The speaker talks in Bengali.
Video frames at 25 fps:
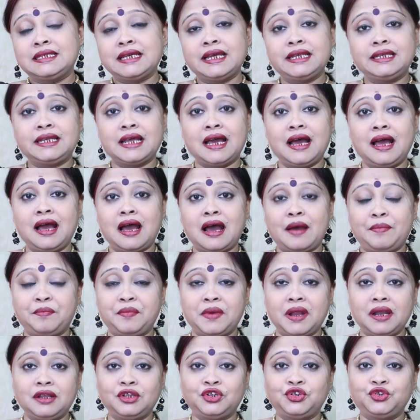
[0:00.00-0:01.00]
যেটা
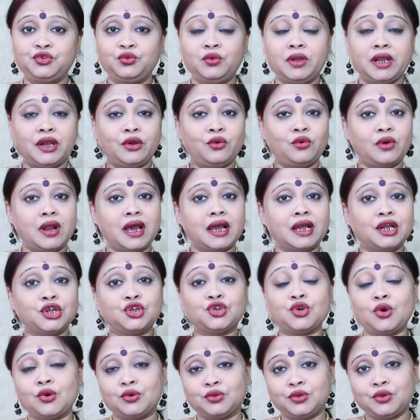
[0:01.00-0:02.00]
আপনার চুলের গোড়াকে
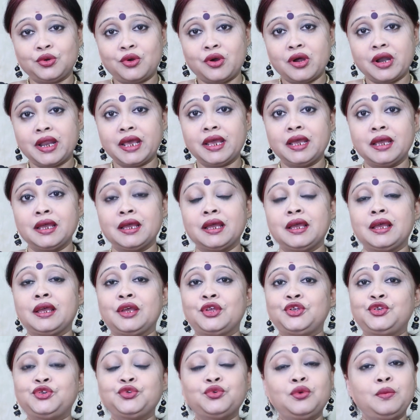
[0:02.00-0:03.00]
শক্ত করে
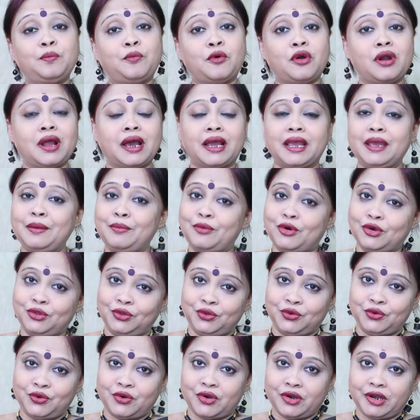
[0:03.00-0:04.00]
চুল পড়াকে
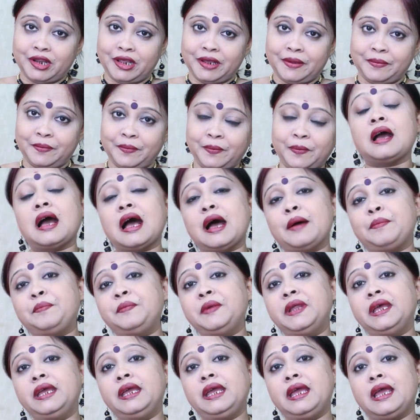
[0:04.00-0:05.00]
বন্ধ করে
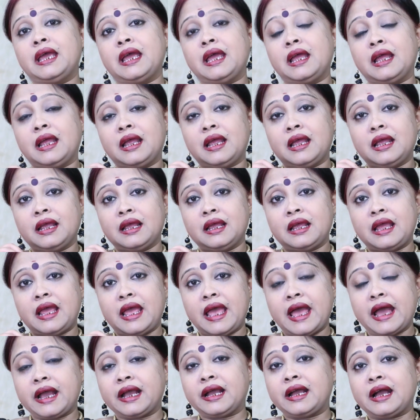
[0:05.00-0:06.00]
আপনি
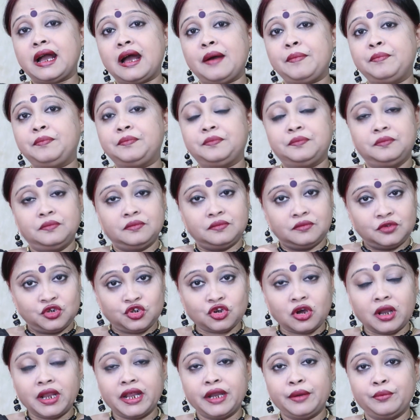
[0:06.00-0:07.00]
এক কাপ
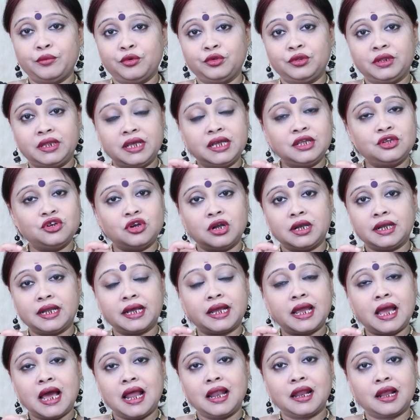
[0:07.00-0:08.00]
জলের মধ্যে
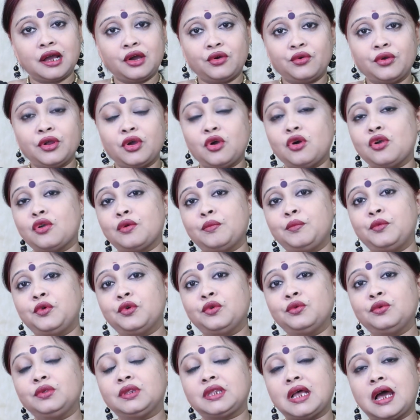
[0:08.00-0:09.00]
জলটাকে হালকা করে গরম
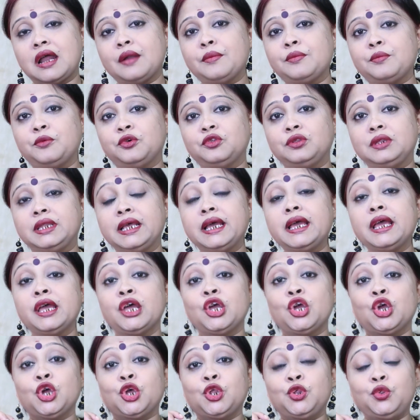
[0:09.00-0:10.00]
করুন তার মধ্যে
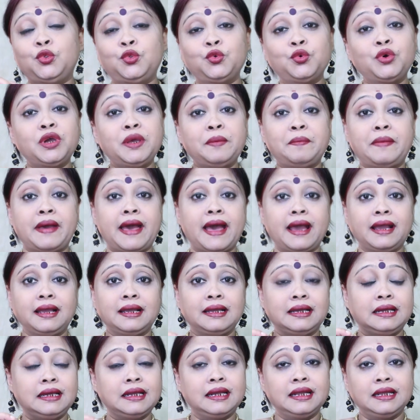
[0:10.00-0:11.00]
দুই ব্যাগ
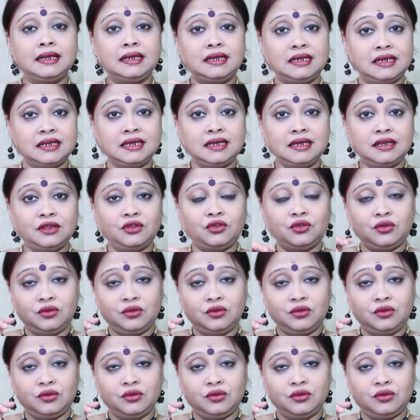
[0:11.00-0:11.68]
গ্রিন টি